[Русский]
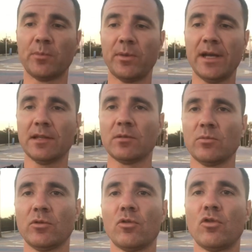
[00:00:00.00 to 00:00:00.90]

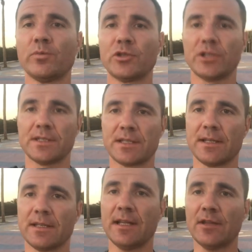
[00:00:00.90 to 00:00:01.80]
Поэтому общие
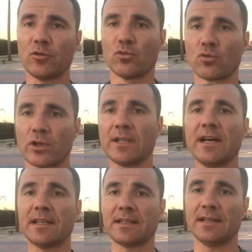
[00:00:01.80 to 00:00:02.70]
цены на туры,
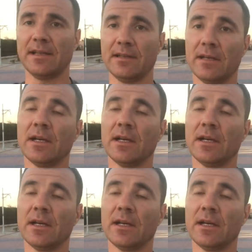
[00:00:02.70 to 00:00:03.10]
на отели